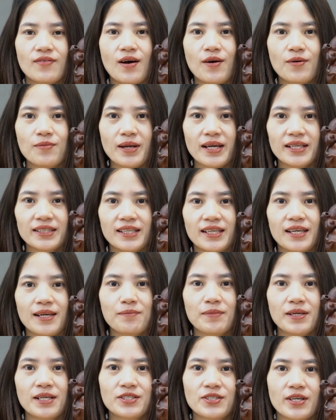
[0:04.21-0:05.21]
Và hôm nay thì
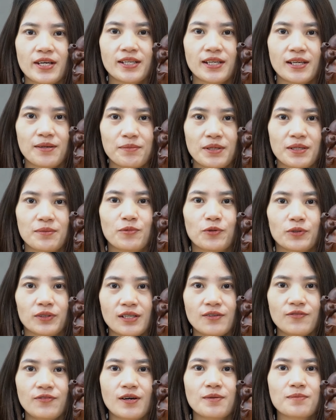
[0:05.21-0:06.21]
em lên cho anh em mình
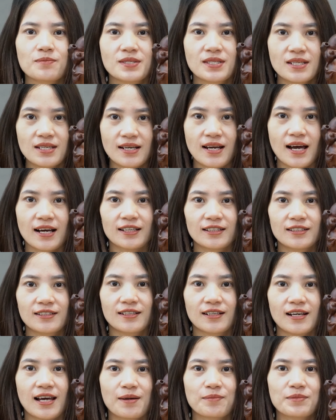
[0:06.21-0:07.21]
một tác phẩm Di Lặc
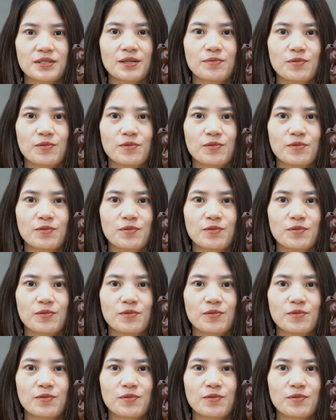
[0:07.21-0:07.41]
được làm